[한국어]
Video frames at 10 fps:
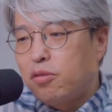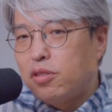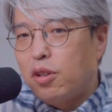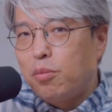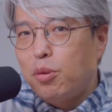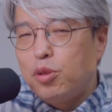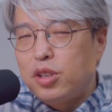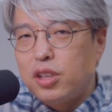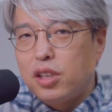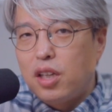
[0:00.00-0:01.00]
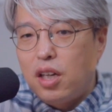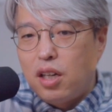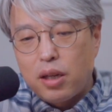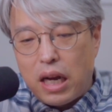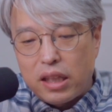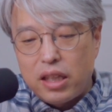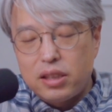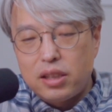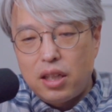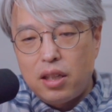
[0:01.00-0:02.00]
드럼의 위치가
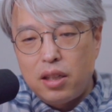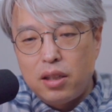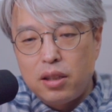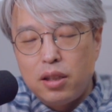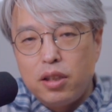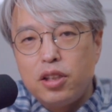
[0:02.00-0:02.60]
강대상